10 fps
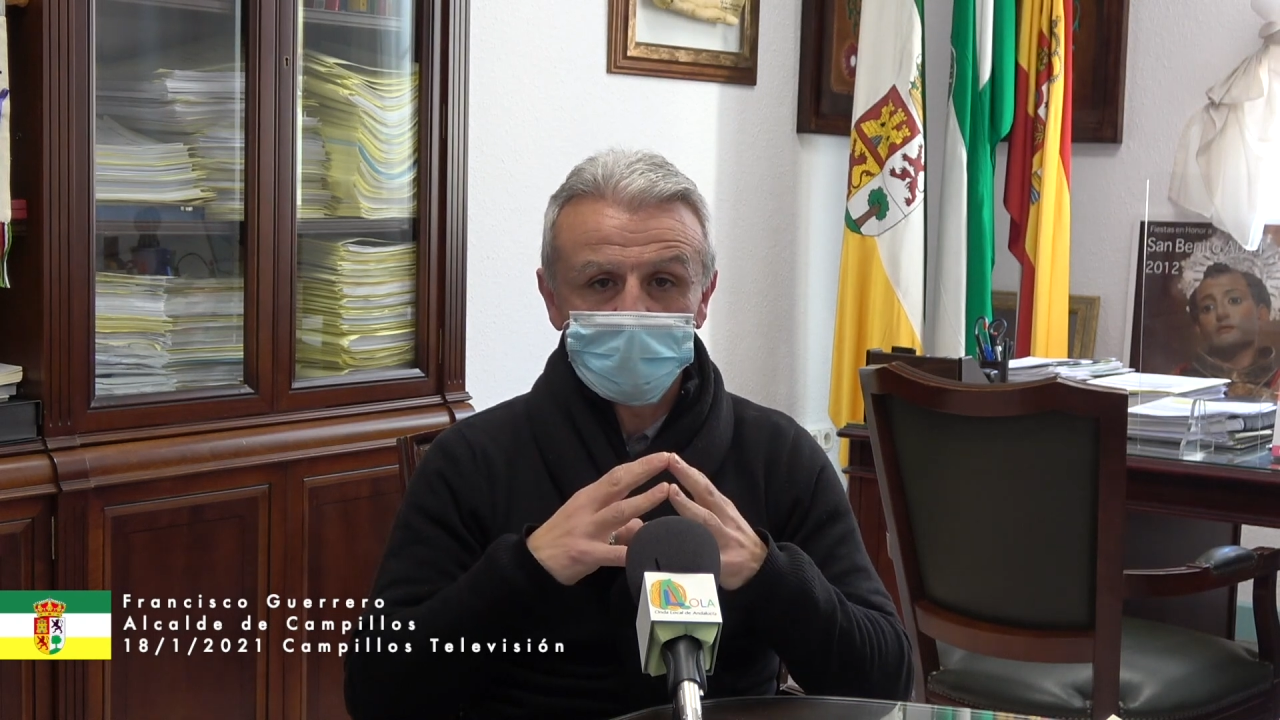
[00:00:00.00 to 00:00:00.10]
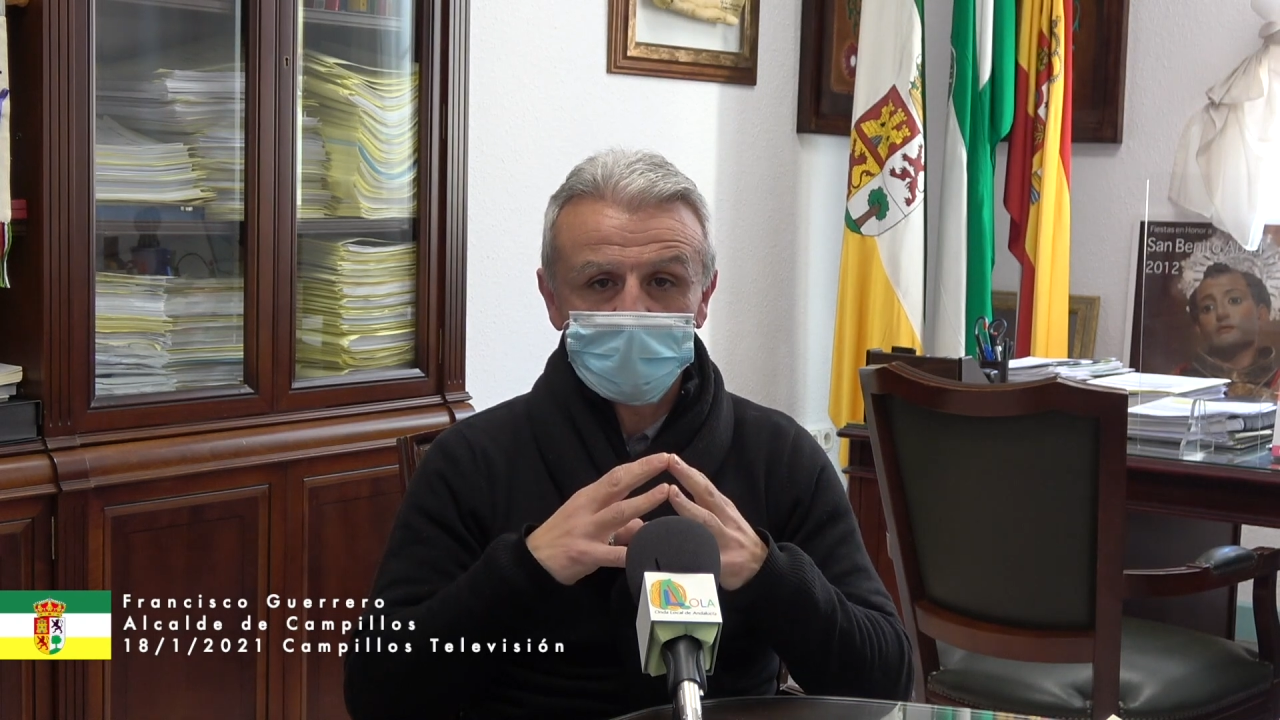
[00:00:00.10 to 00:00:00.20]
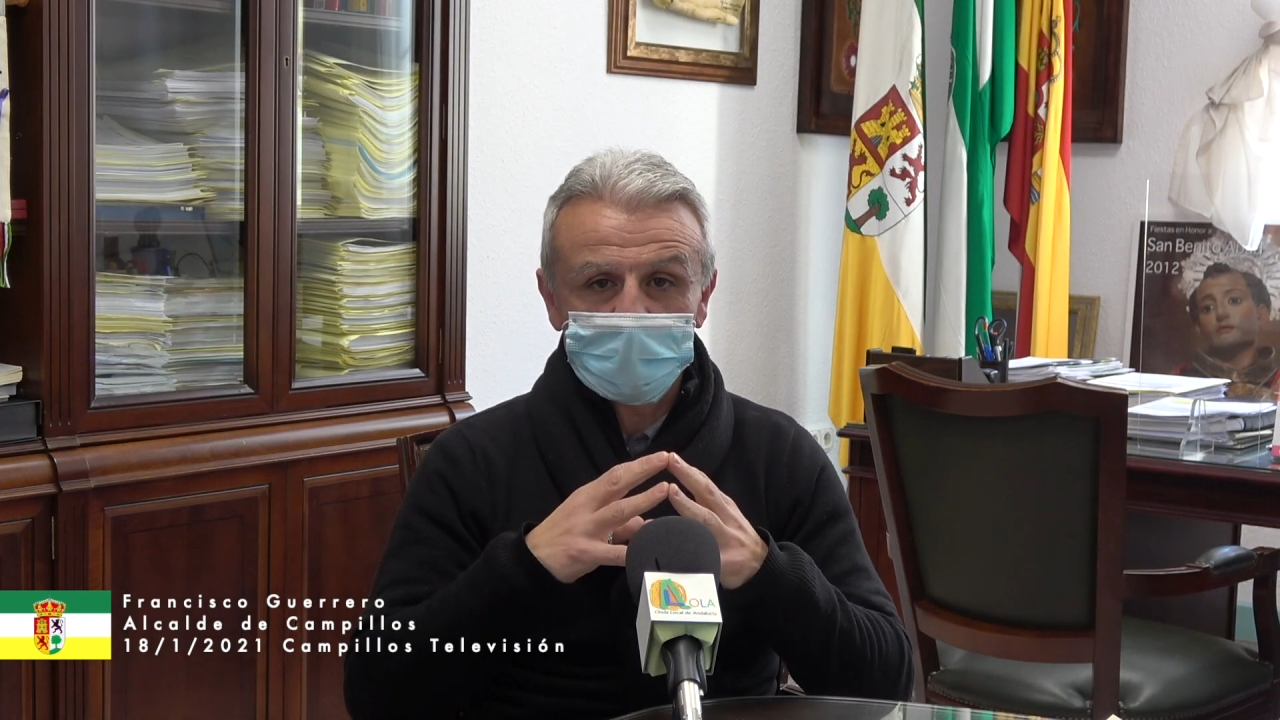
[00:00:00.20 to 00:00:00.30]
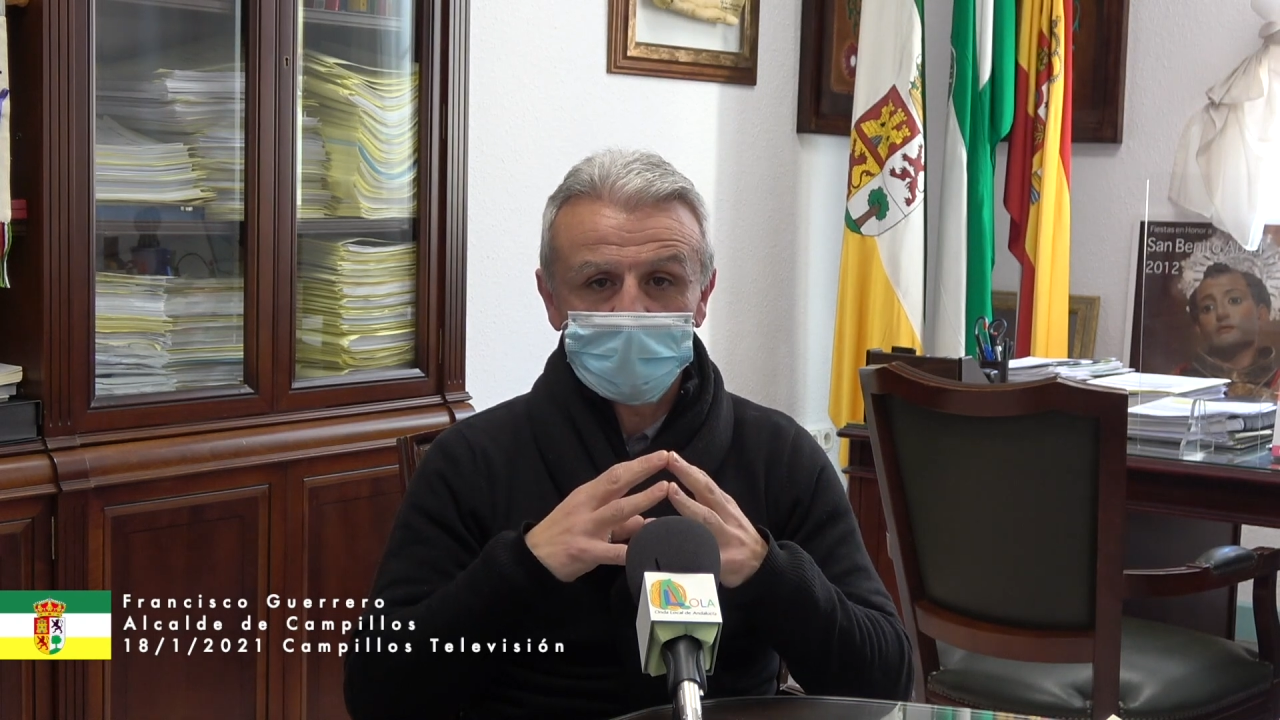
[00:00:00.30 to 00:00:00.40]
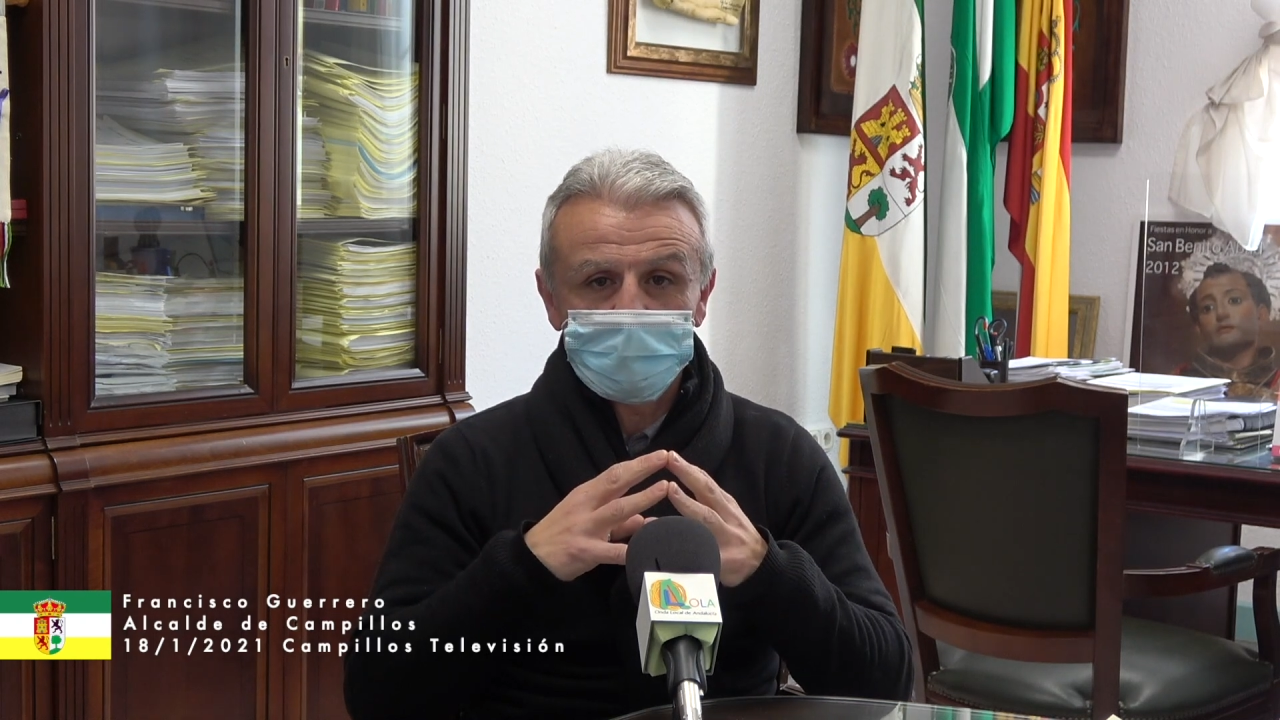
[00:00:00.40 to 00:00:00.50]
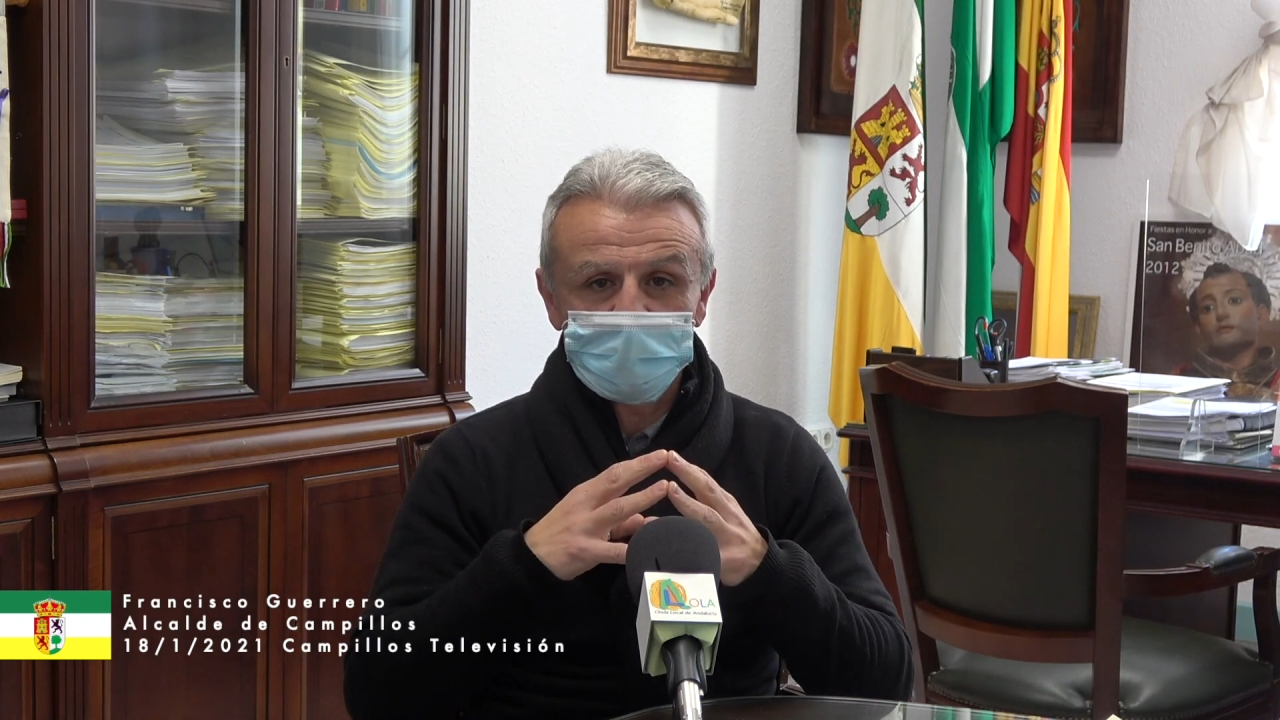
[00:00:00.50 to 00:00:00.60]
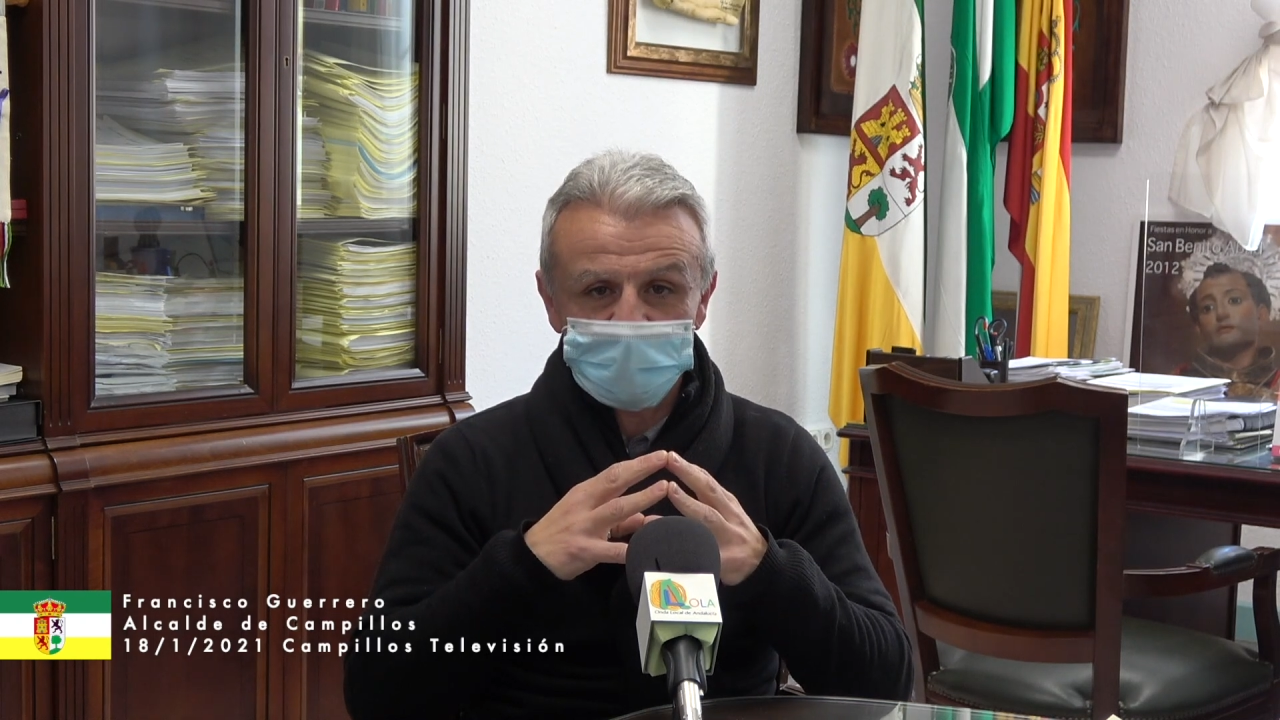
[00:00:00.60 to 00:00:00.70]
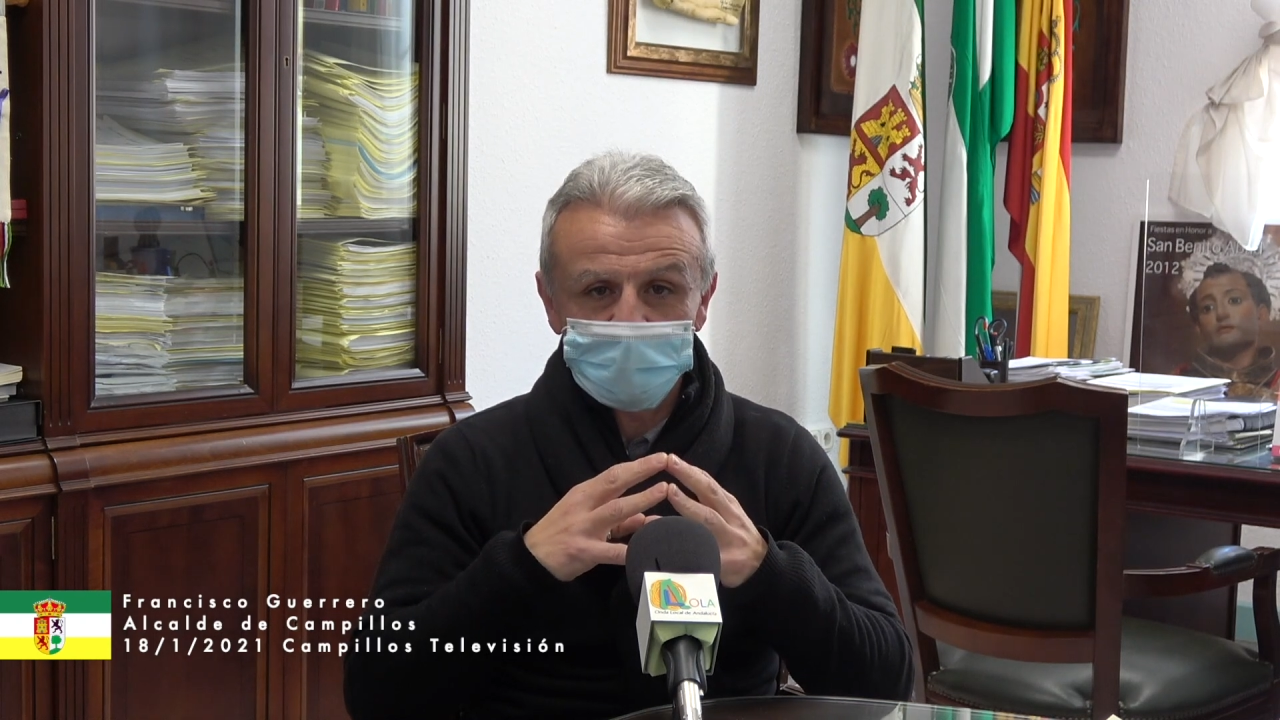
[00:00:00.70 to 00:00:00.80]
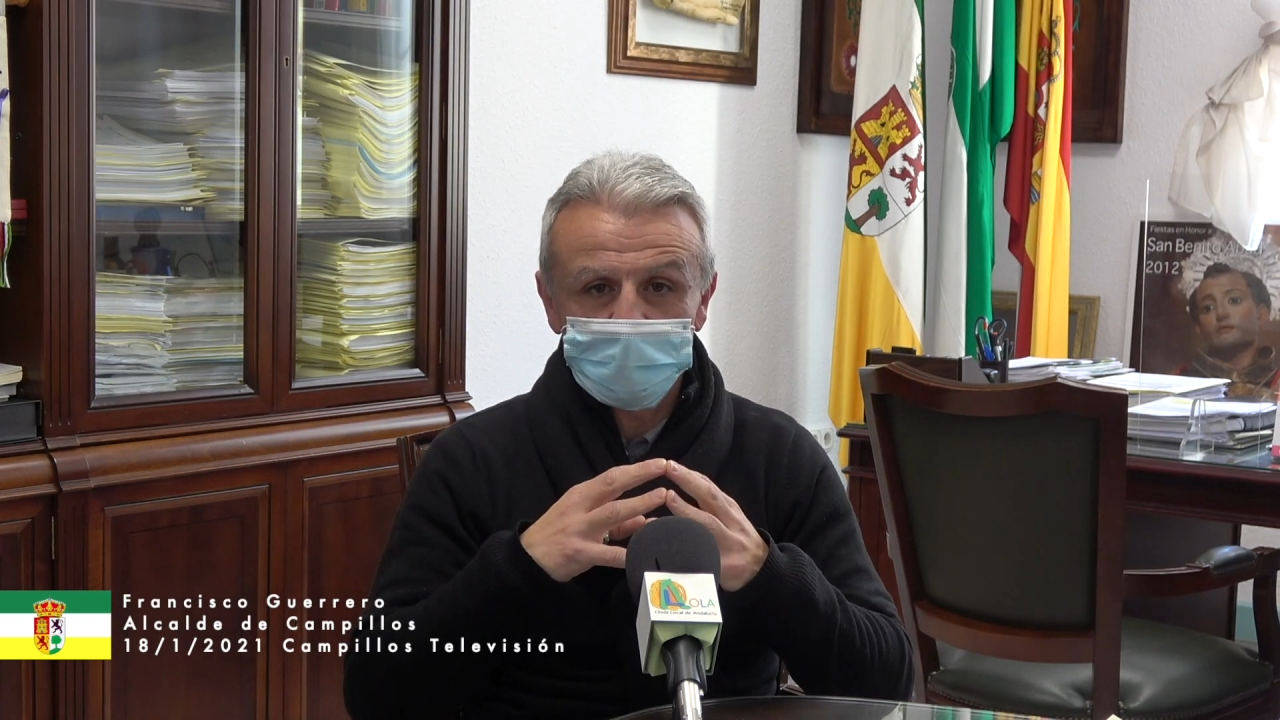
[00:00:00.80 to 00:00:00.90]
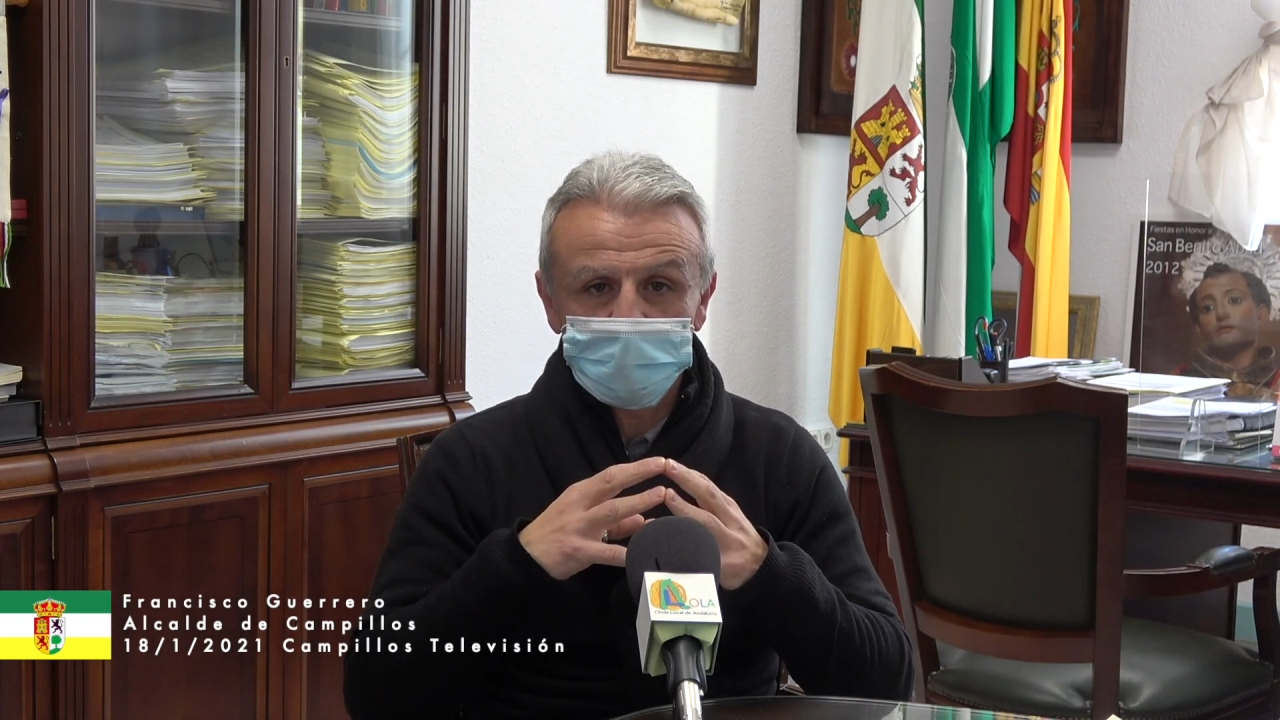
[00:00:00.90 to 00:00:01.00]
que
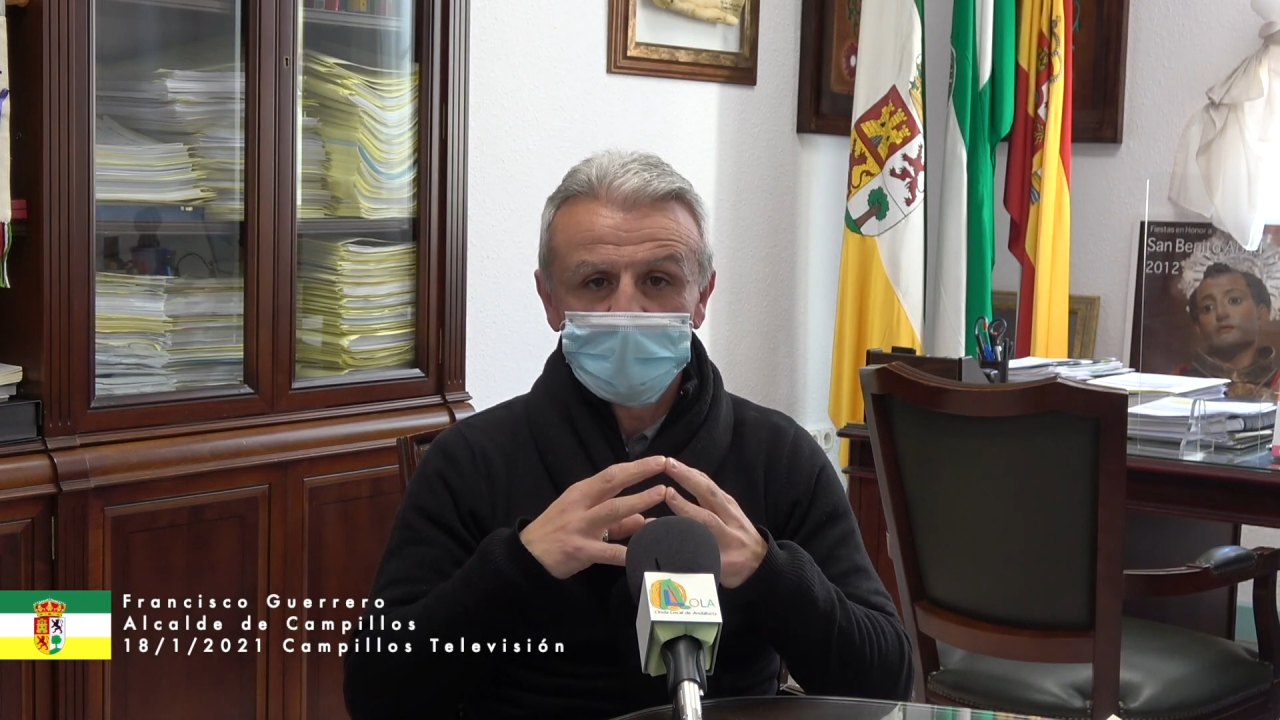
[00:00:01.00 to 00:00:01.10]
pensemos